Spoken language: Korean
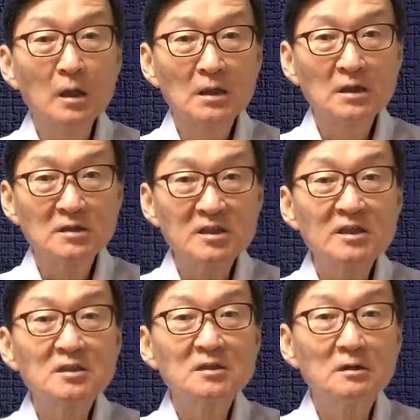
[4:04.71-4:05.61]
그
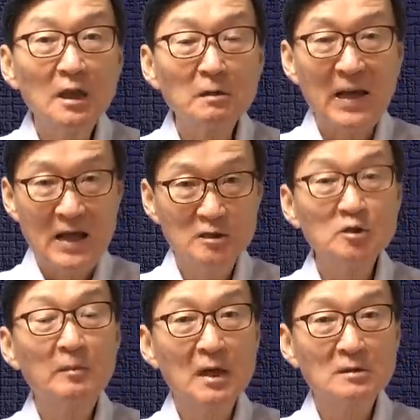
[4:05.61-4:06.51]
실전에는 많이
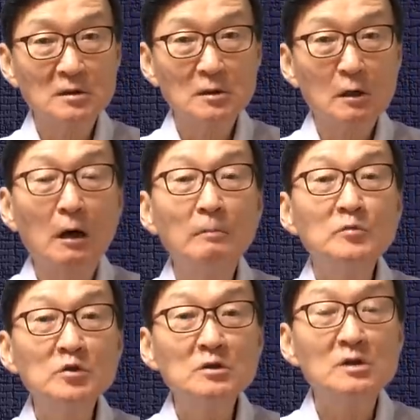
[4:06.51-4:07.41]
써봤거든요.
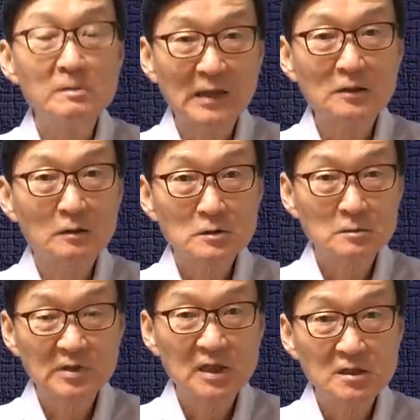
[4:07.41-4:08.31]
검증을
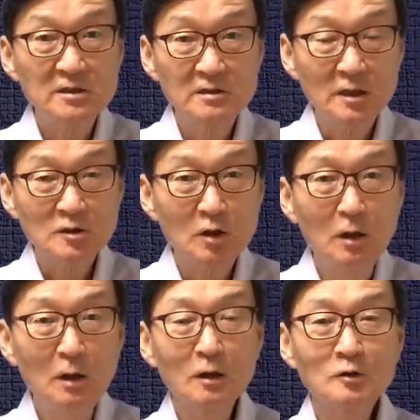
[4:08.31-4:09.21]
받았습니다. 실전에서.
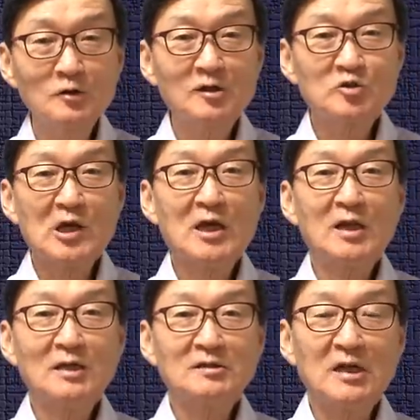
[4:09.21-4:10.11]
근데
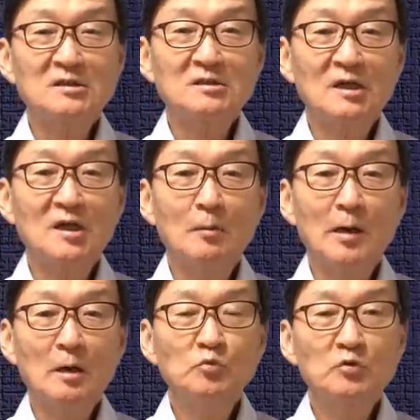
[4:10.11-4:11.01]
차이나가 자체
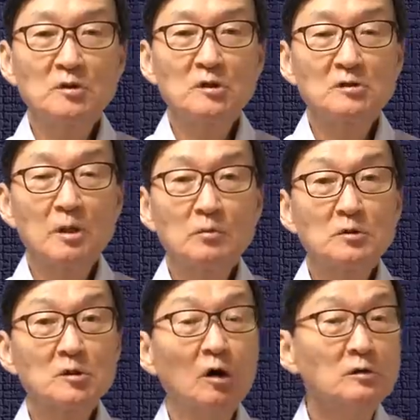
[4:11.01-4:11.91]
개발한 무기 시스템은
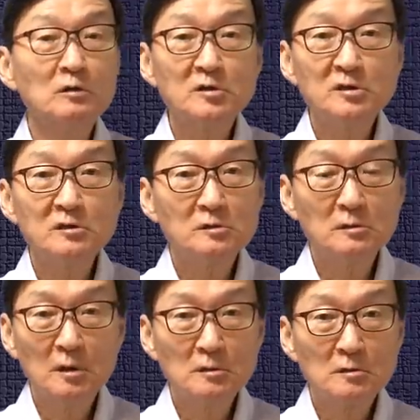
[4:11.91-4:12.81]
전혀
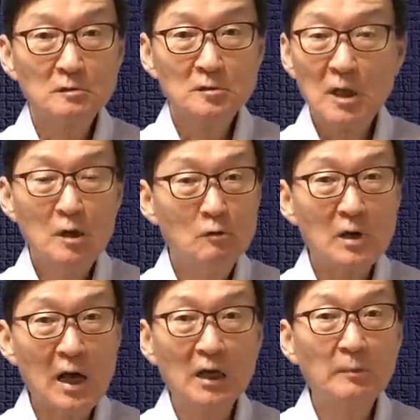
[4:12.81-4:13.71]
실전에서 사용을
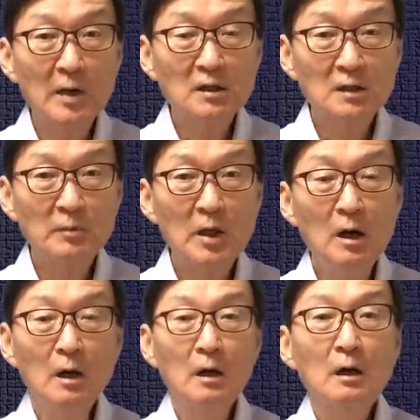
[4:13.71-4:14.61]
안 해봤기 때문에
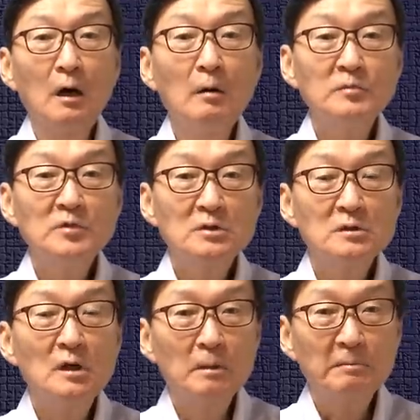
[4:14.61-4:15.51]

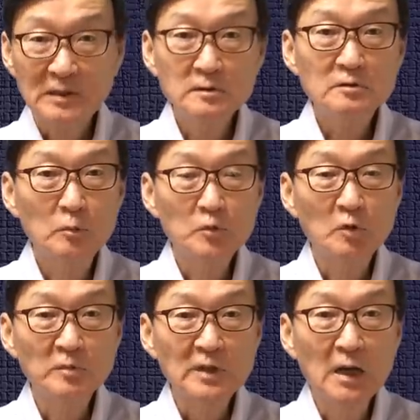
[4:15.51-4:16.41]
검증을 받을 수 없는
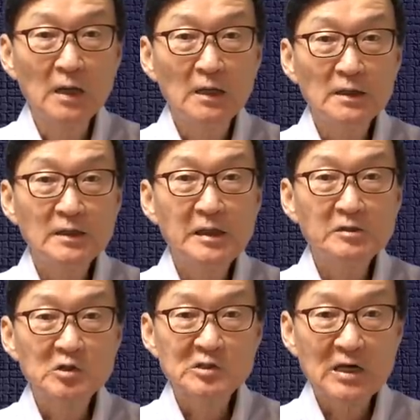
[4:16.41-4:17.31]
겁니다. 이게
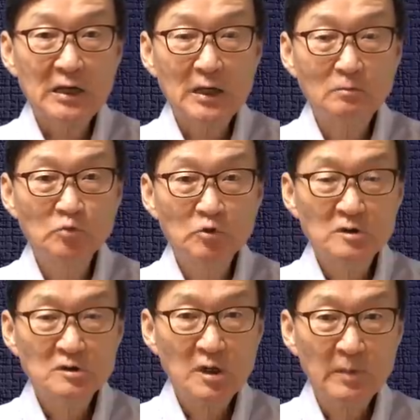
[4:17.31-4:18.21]
이제 차이나 무기
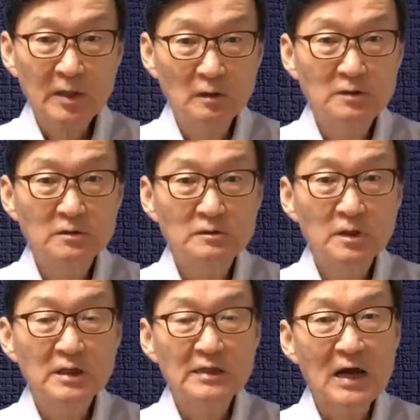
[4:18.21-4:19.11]
시스템의
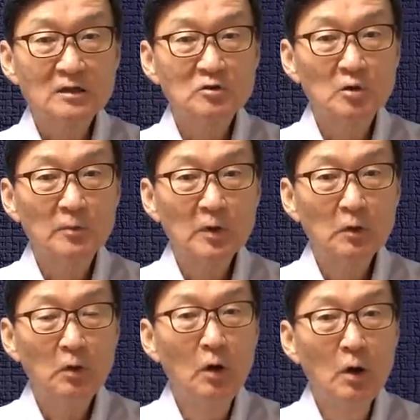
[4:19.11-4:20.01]
결정적인
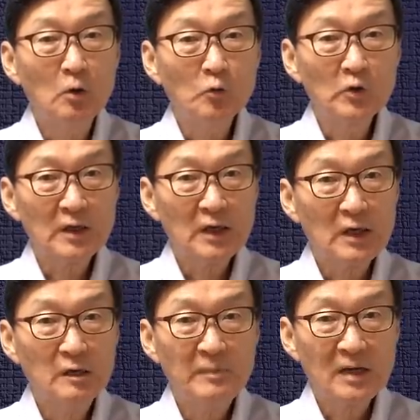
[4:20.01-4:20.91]
약점이고 우리
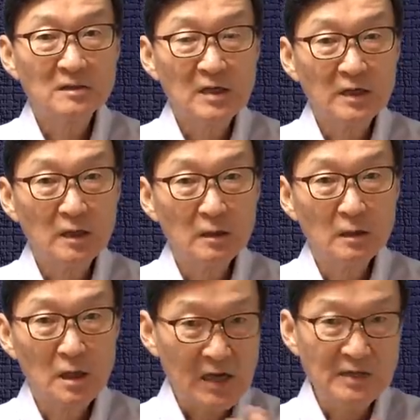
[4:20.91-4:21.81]
K방산의
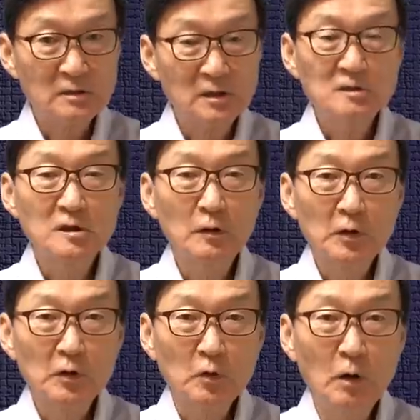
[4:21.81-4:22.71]
강력한
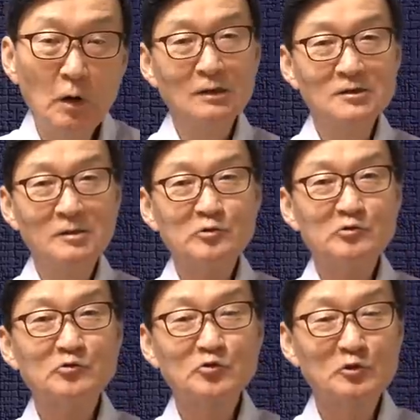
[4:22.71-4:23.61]
저력이고 그 다음에
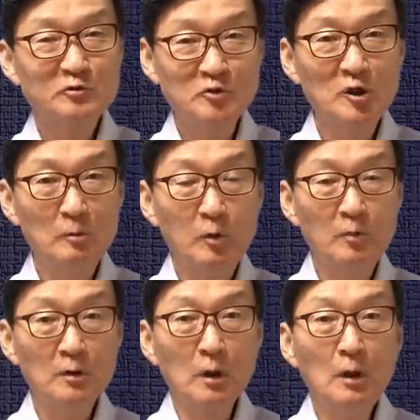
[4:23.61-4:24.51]
수출 구조를
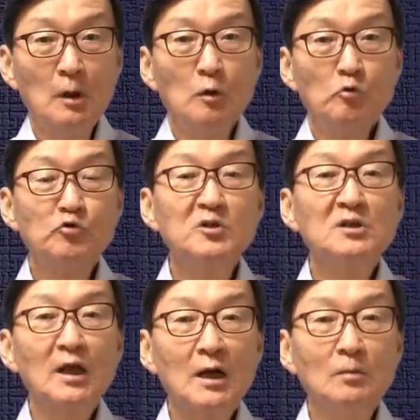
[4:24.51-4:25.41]
보면
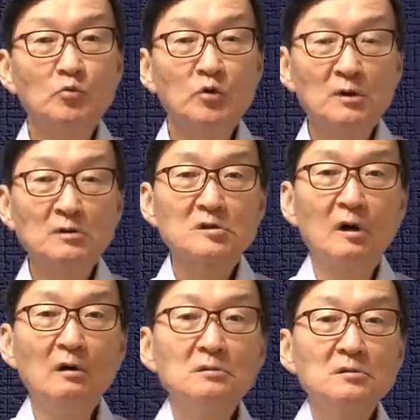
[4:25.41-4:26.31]
우리나라 무기는
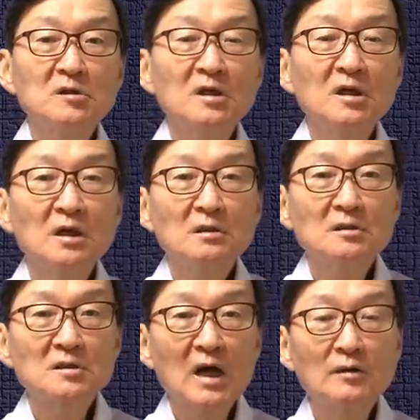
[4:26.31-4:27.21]
전
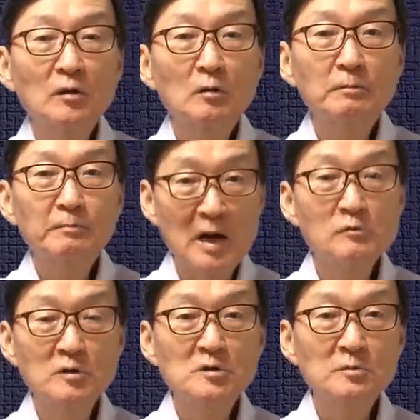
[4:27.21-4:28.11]
세계를 상대로
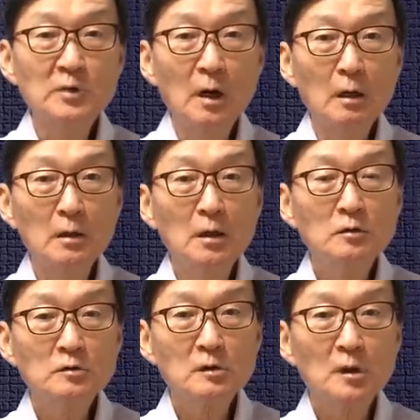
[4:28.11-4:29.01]
팔고 있습니다. 예를
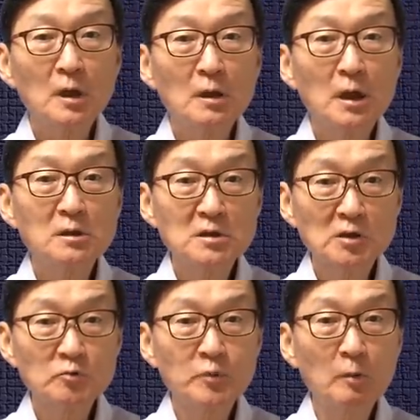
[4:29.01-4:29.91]
들어서 K9
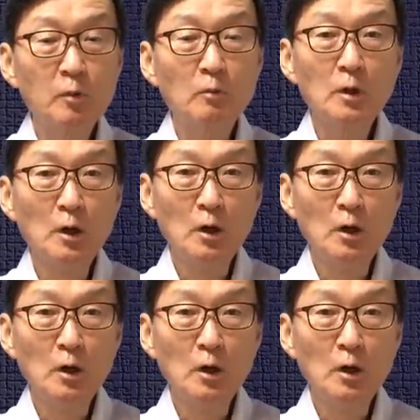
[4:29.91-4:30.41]
자주포를 보면